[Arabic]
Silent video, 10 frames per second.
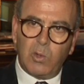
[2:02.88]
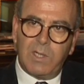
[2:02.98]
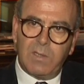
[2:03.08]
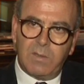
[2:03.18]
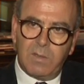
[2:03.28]

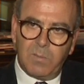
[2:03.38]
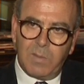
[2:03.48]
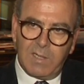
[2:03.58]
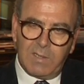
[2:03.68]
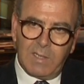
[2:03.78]
قدرة
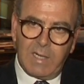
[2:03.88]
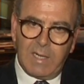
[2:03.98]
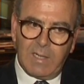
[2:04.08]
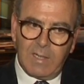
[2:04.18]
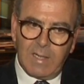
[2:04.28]
بلدنا
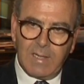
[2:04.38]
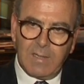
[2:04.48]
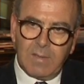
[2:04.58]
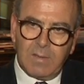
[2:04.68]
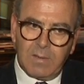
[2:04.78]
على
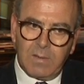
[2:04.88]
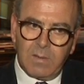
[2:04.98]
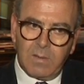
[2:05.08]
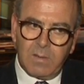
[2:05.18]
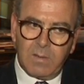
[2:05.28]
أن
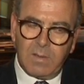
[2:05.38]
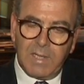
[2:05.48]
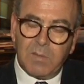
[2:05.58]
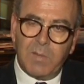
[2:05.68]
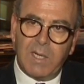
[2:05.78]
آه،
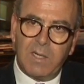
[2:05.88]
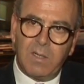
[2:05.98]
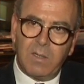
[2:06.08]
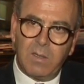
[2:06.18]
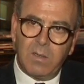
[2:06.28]
يربح
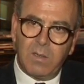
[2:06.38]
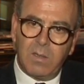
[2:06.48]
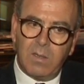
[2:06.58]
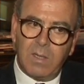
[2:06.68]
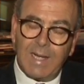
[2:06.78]

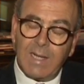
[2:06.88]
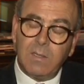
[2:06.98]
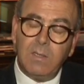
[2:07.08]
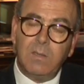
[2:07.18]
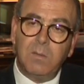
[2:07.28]

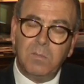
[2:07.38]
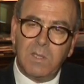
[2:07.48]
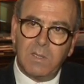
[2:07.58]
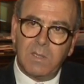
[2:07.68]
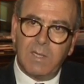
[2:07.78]
العديد
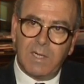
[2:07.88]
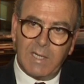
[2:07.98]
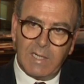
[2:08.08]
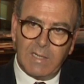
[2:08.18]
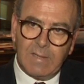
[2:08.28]
من
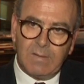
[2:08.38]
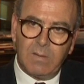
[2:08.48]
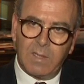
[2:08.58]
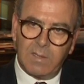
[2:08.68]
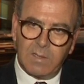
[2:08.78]
الرهانات
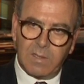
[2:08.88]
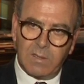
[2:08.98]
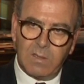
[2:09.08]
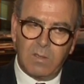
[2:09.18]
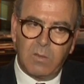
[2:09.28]

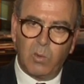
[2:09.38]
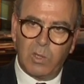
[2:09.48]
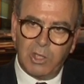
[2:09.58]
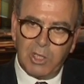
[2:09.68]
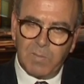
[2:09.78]
الاقتصادية
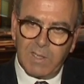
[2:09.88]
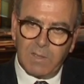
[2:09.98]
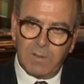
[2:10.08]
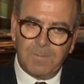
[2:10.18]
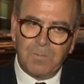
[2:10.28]

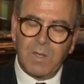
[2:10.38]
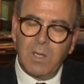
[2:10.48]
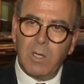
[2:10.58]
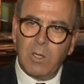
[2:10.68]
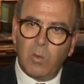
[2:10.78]
والاجتماعية
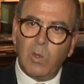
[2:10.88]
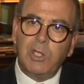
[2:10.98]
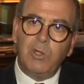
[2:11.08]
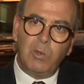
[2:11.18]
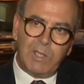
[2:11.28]

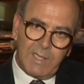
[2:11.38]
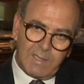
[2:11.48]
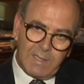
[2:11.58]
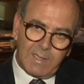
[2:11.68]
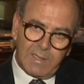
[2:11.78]

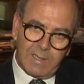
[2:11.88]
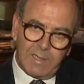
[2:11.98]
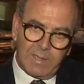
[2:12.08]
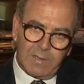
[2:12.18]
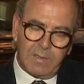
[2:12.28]
والجيوسياسية
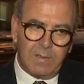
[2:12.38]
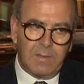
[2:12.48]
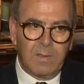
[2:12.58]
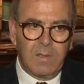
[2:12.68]
كذلك آه،